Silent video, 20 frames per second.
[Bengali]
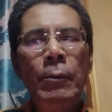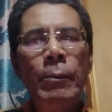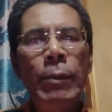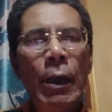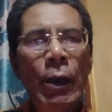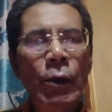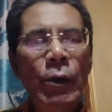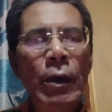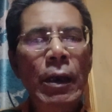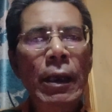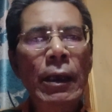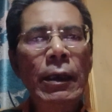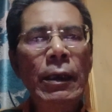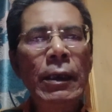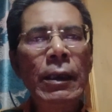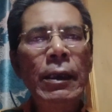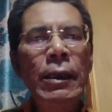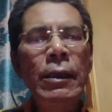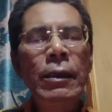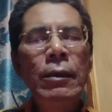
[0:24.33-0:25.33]
ভালো
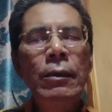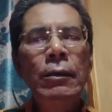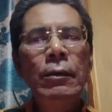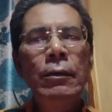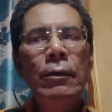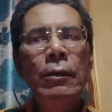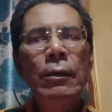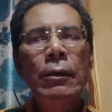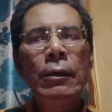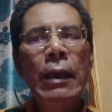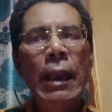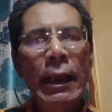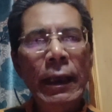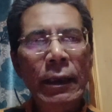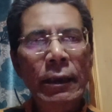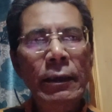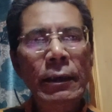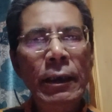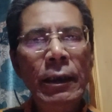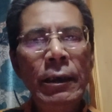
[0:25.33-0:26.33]
লাগলে
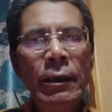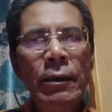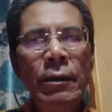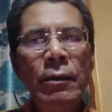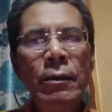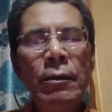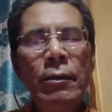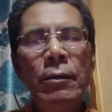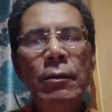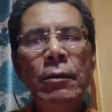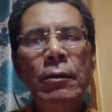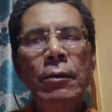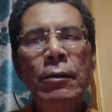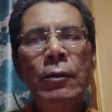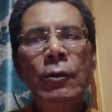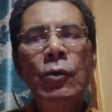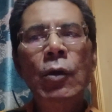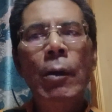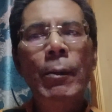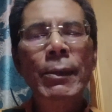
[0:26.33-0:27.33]
লাইক দিন
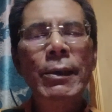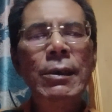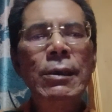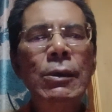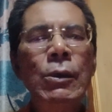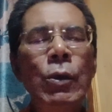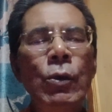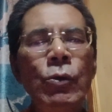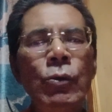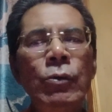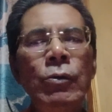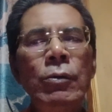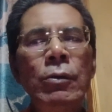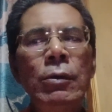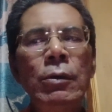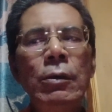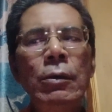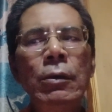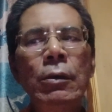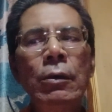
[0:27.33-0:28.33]
কমেন্ট করুন
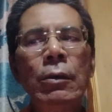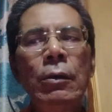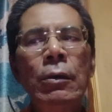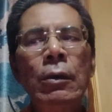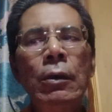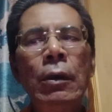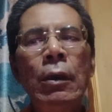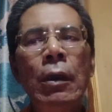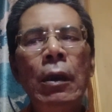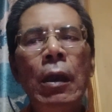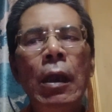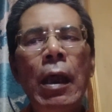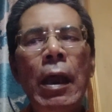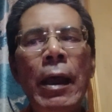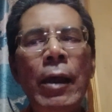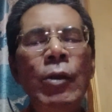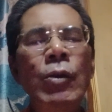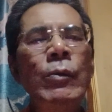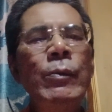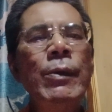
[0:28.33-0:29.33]

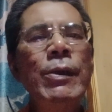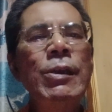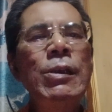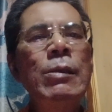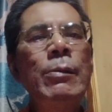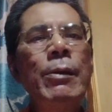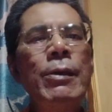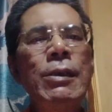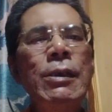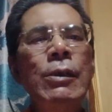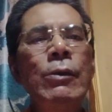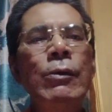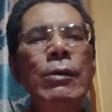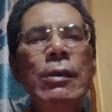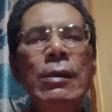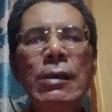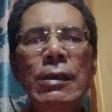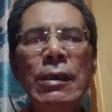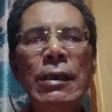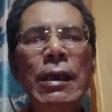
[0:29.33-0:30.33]
আরও বেশি বেশি
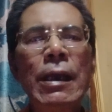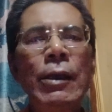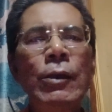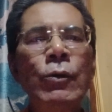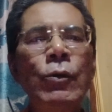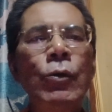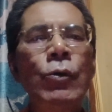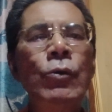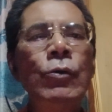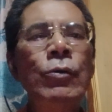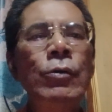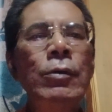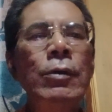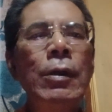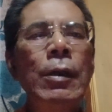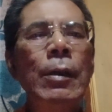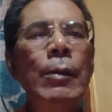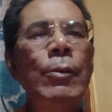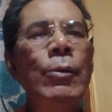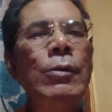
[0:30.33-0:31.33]
করে শেয়ার করুন
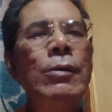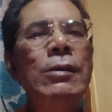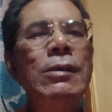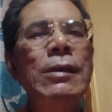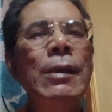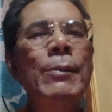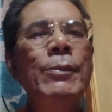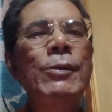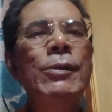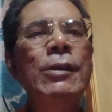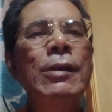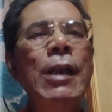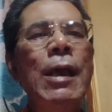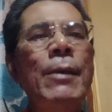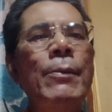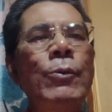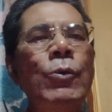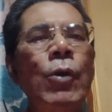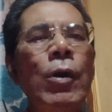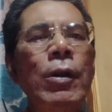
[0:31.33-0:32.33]
এবং
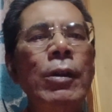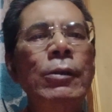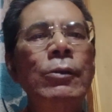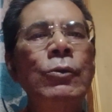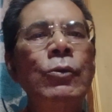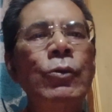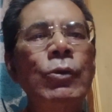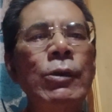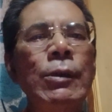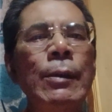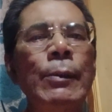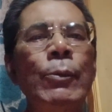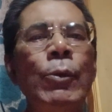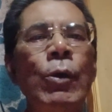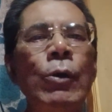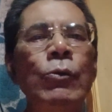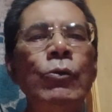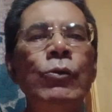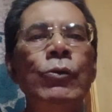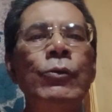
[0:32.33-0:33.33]
সাবস্ক্রাইব করা করতে
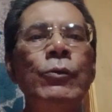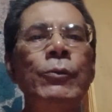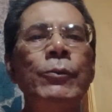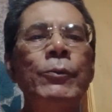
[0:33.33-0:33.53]
বলুন